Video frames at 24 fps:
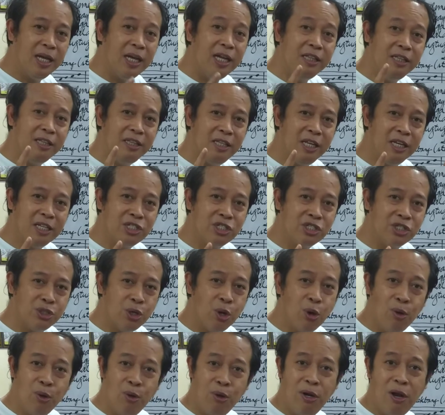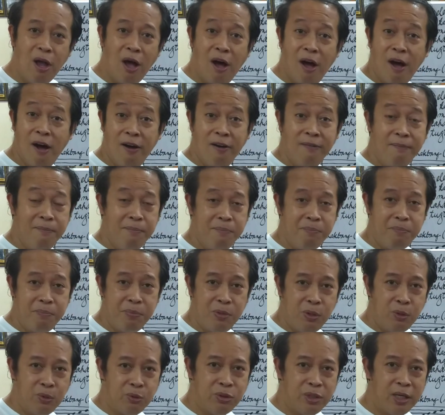na the soul of
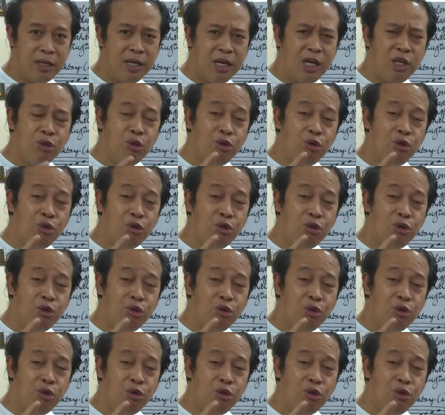music.